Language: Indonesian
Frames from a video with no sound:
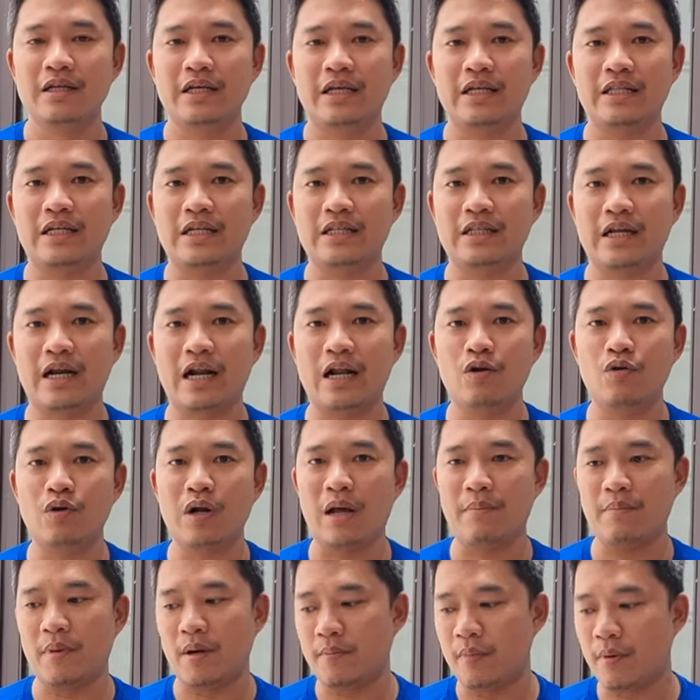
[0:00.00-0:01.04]
kita terlalu
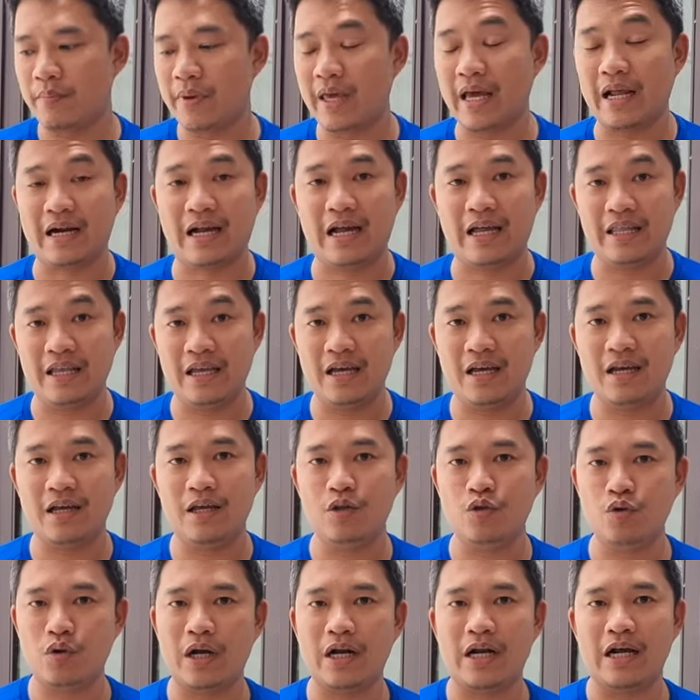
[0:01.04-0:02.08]
lama
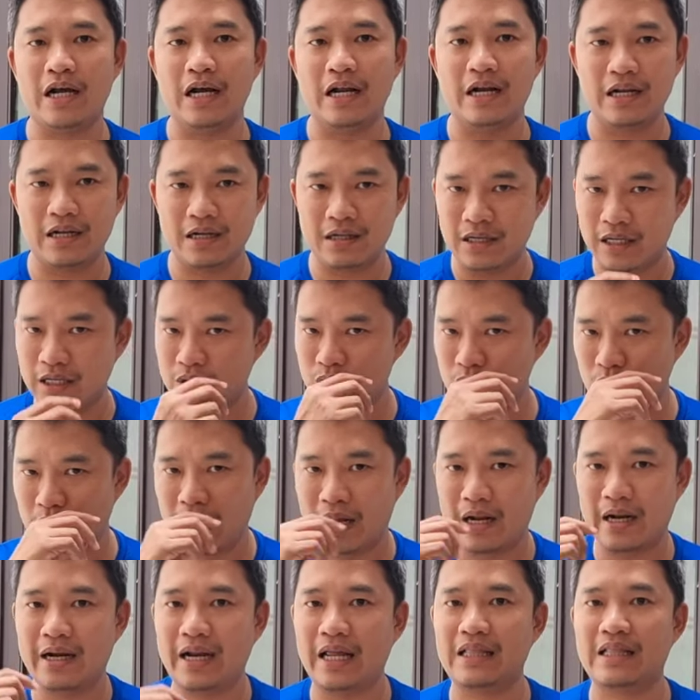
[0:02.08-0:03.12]
membiarkannya, itu kadang-kadang dia
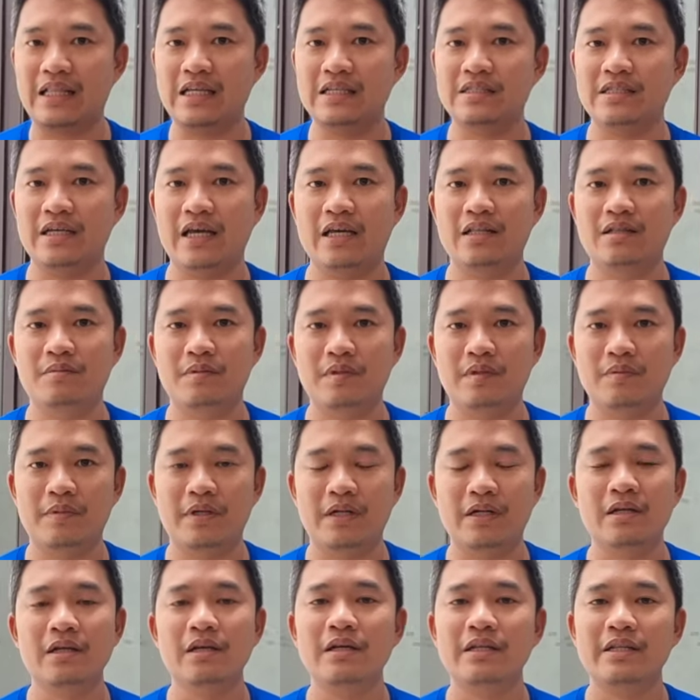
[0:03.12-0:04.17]
suka netes ya
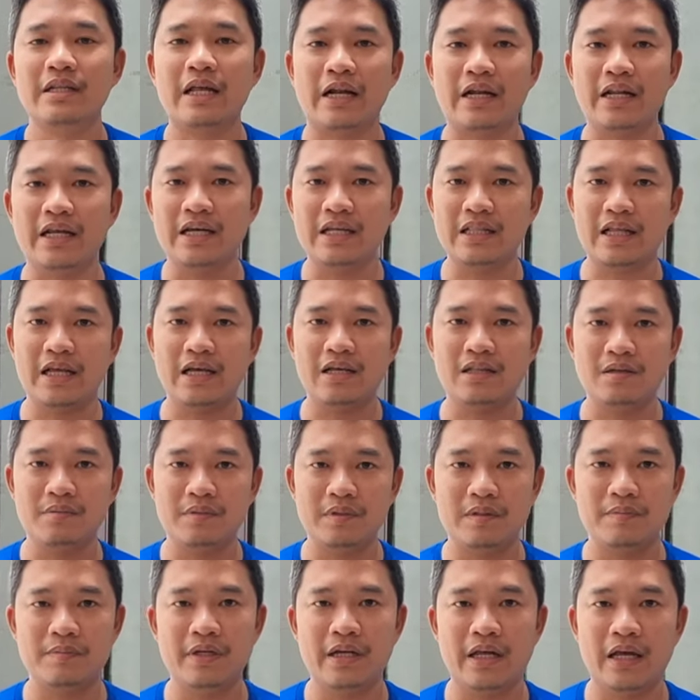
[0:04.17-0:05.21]
teman-teman. Dan ingat ya
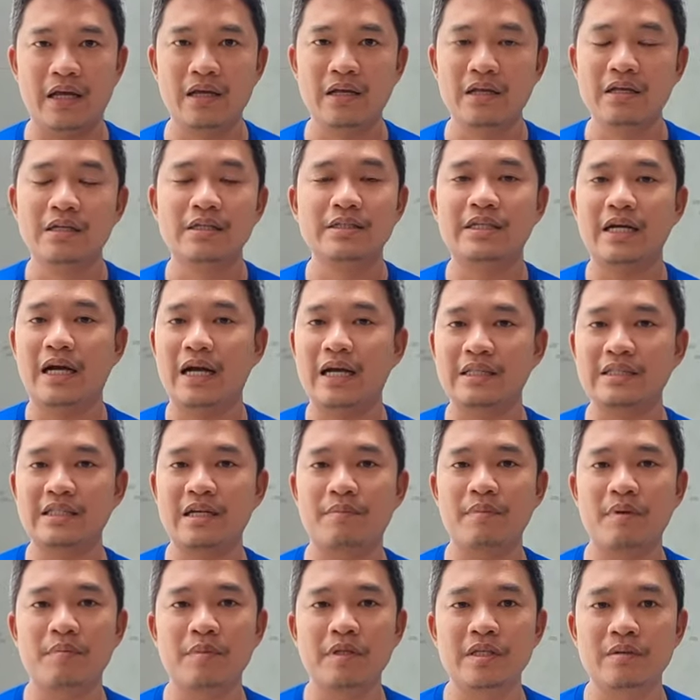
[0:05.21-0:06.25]
teman-teman ya, jangan
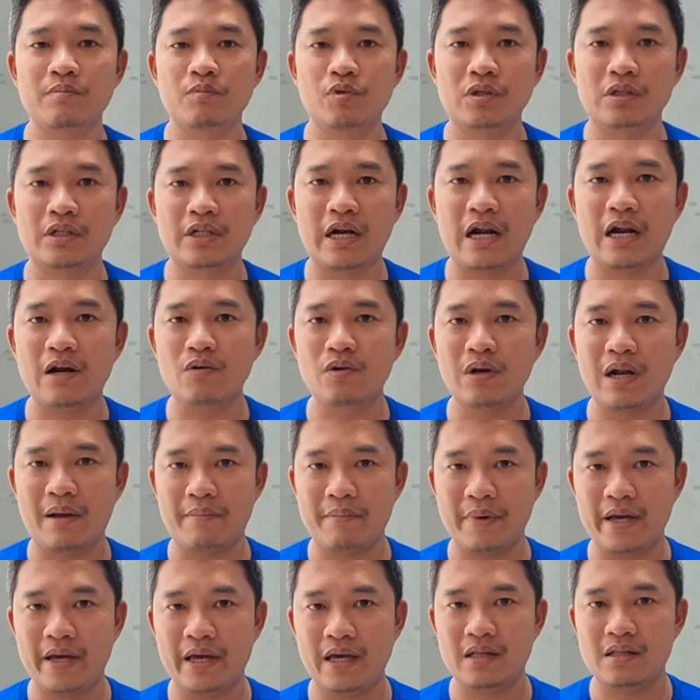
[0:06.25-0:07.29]
sampai menjemur terlalu
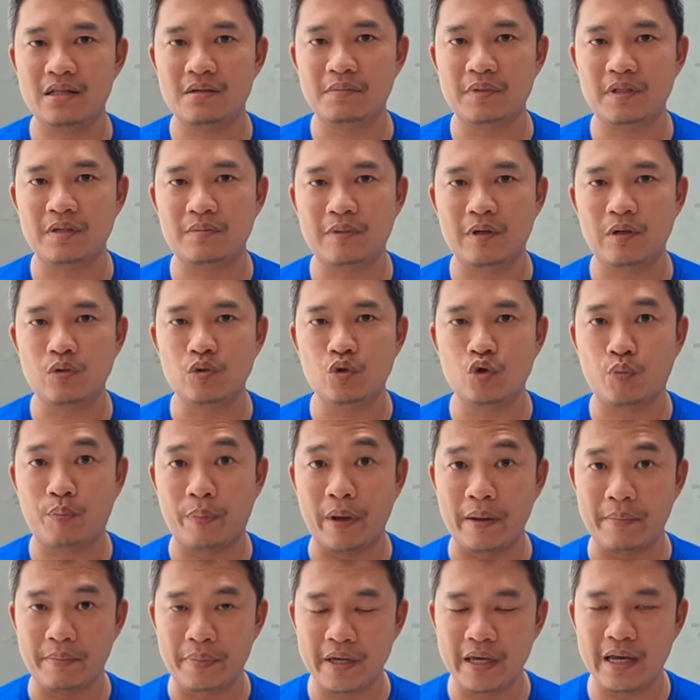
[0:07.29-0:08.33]
lama ya teman-teman. Untuk
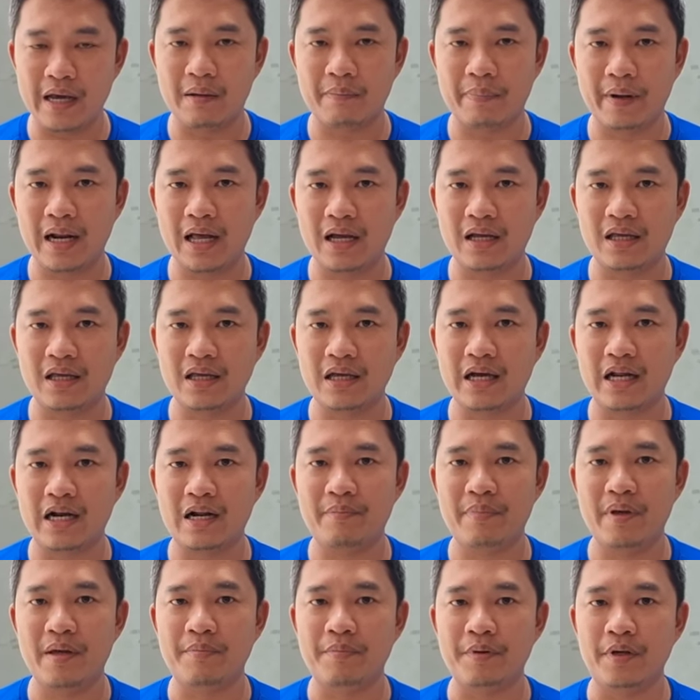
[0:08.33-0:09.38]
baby apalagi karena
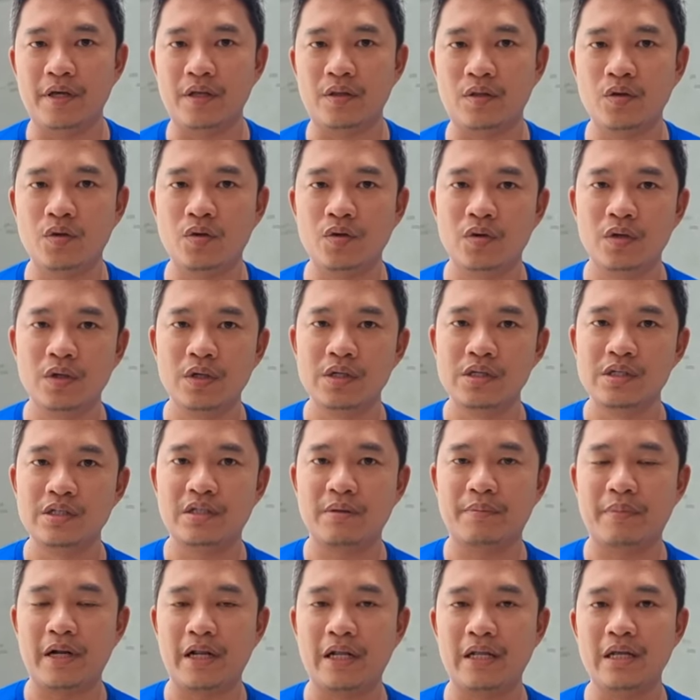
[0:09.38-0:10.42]
baby itu
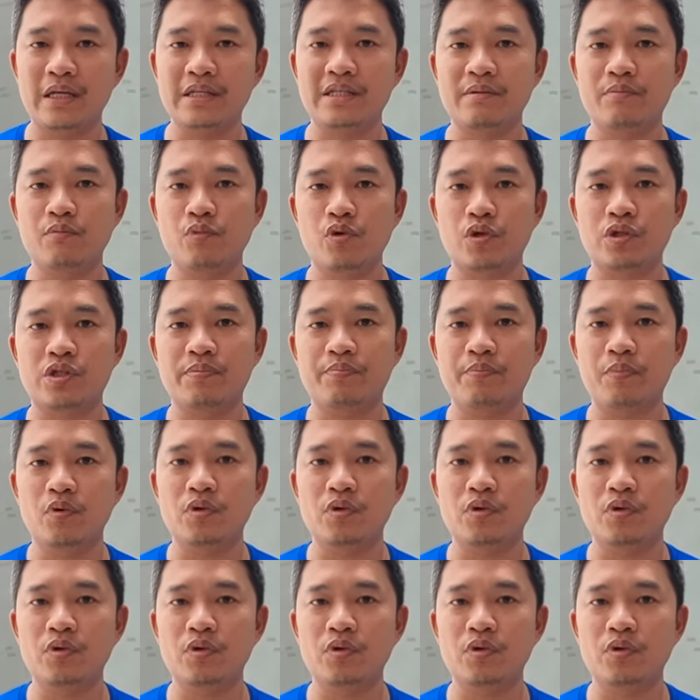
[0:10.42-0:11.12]
sebenarnya jemur 10